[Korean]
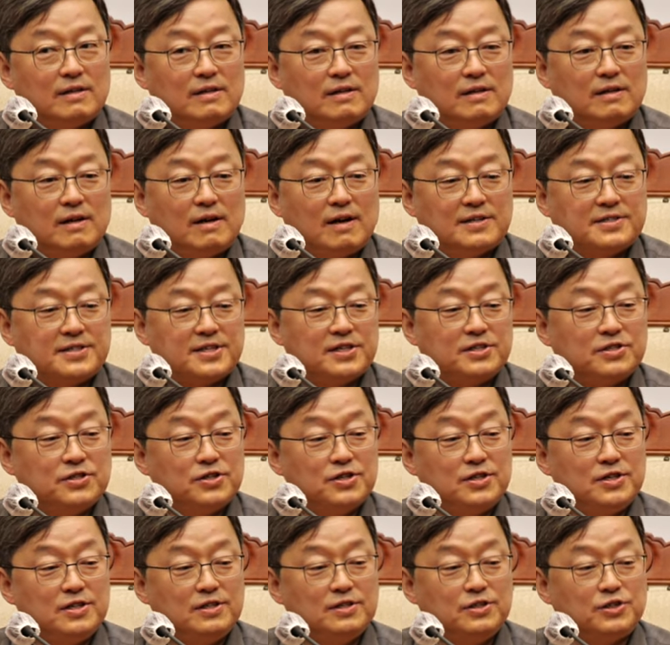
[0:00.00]

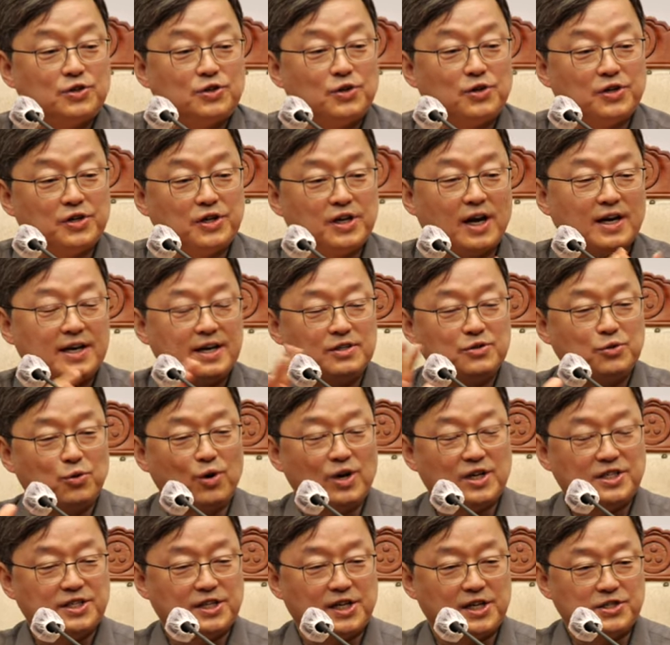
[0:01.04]
학생들 저기 하얀
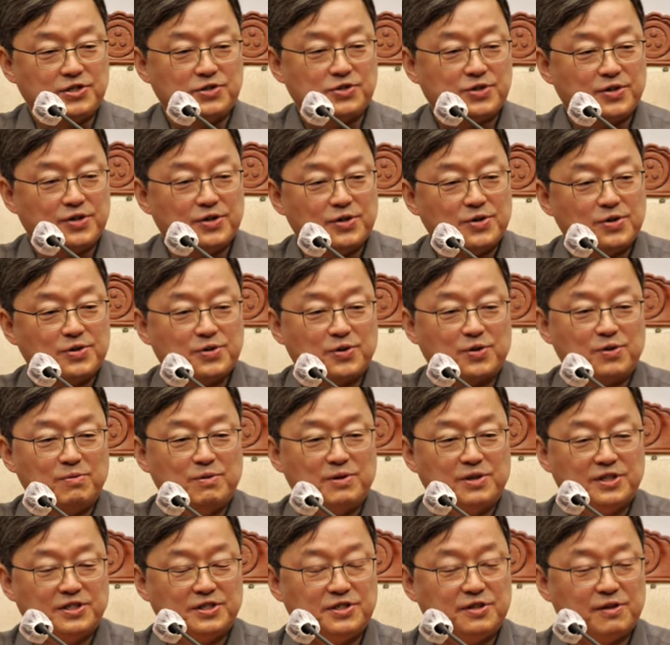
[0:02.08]
도화지가 있어요.
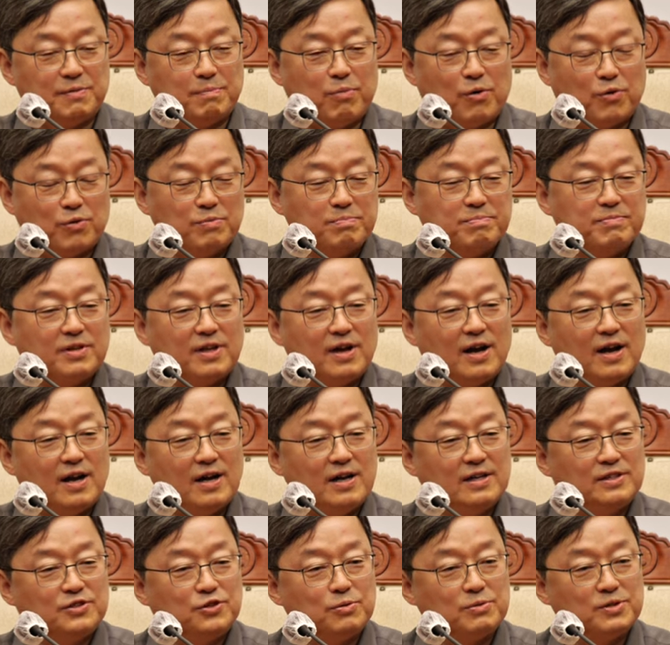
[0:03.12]
그러면 이제
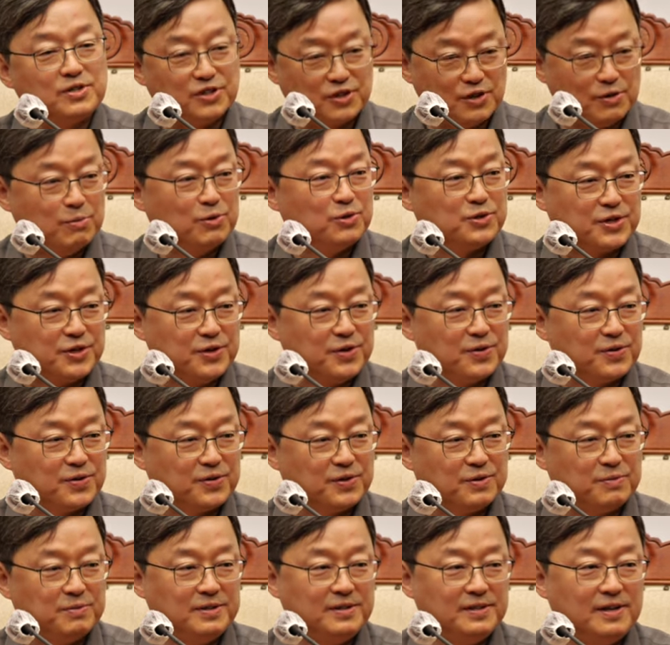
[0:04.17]
보름달 좀 그려보세요.
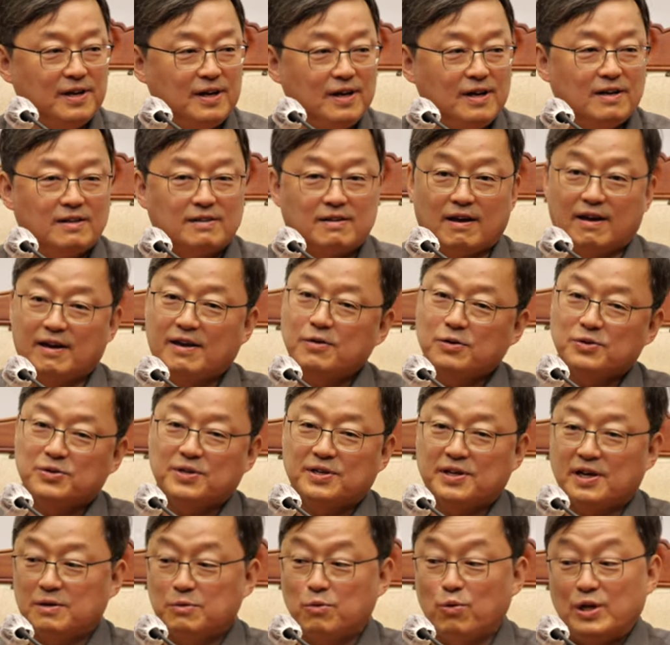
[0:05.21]
그러면 되게 어떻게
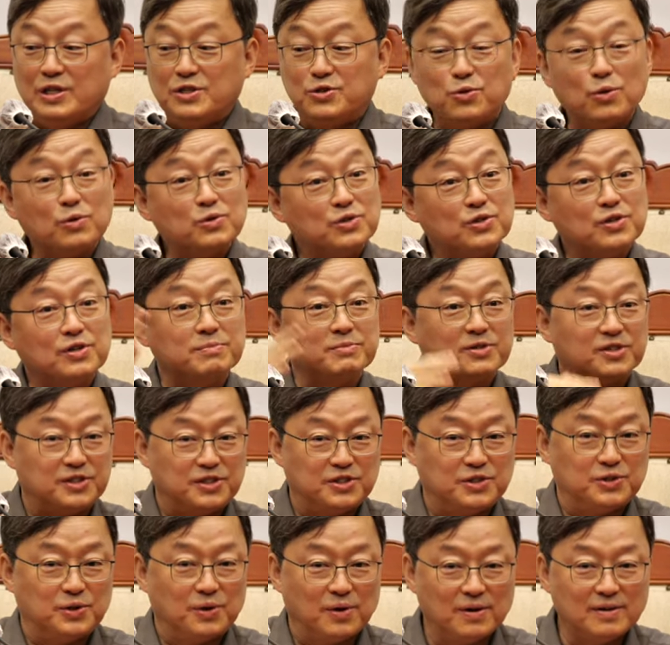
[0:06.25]
하면 왼쪽처럼
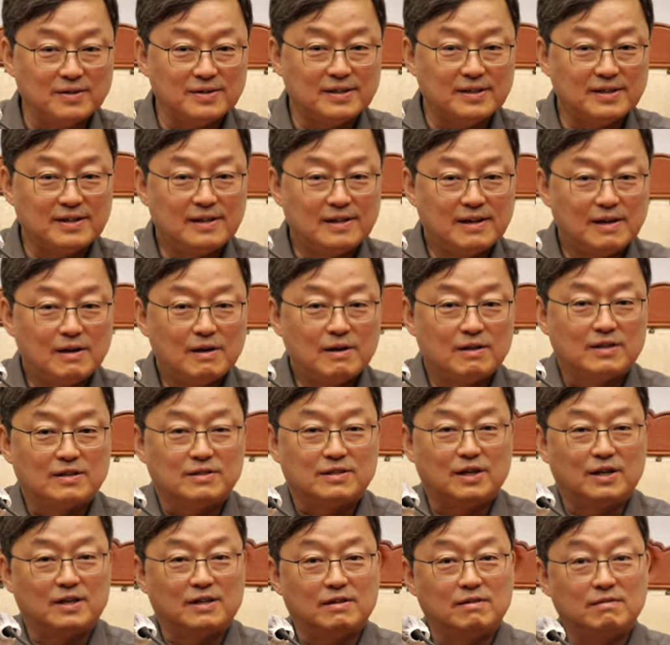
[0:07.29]
그리죠.
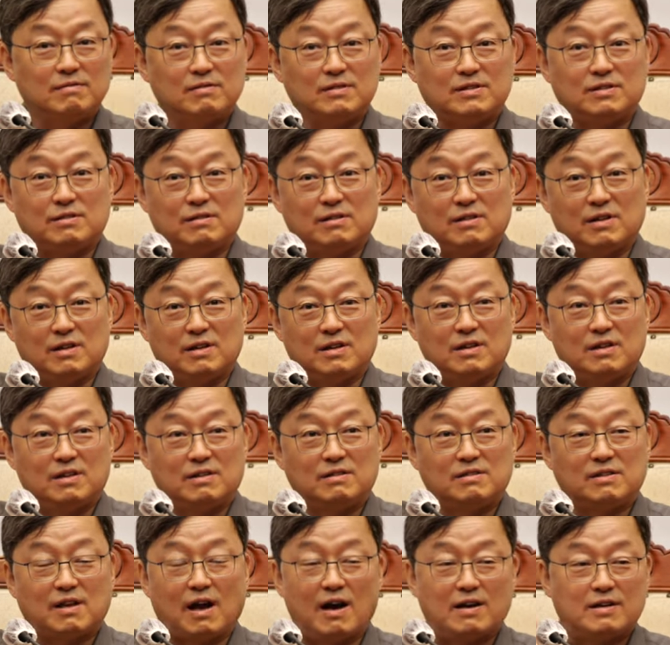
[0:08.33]
근데 저기
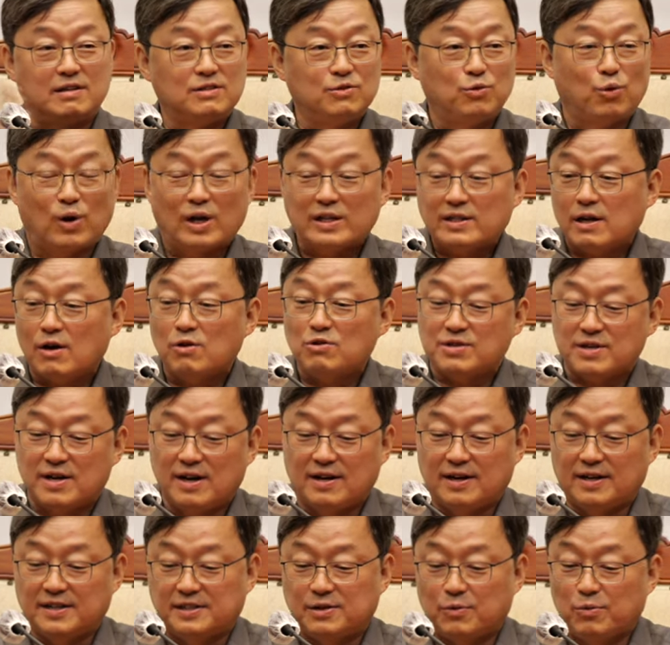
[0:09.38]
달은 노랗다고
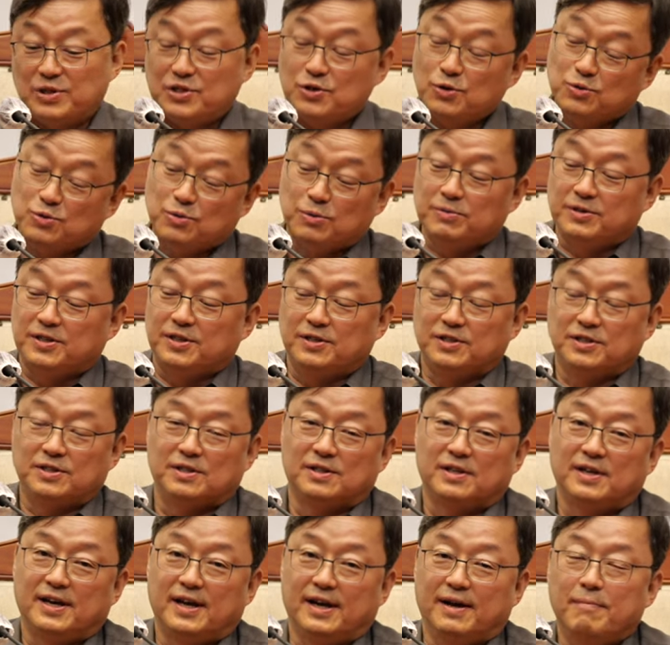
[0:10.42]
생각하기 때문에 왼쪽처럼
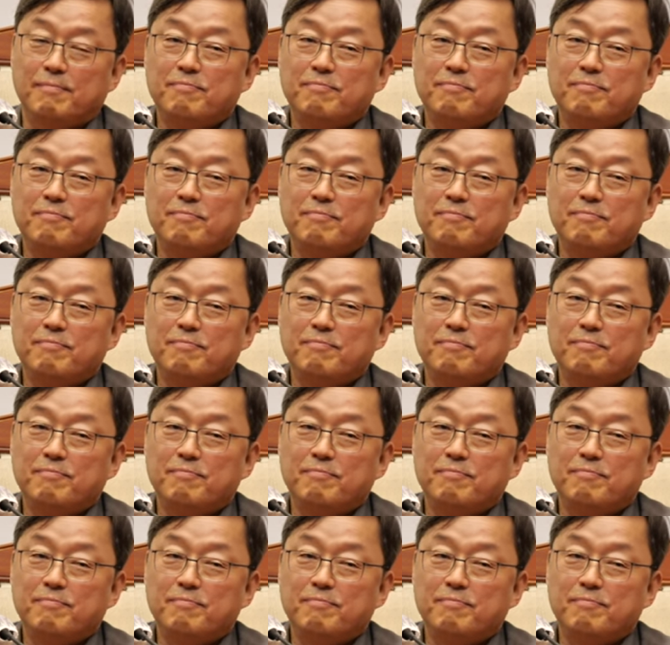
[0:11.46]
그리는데,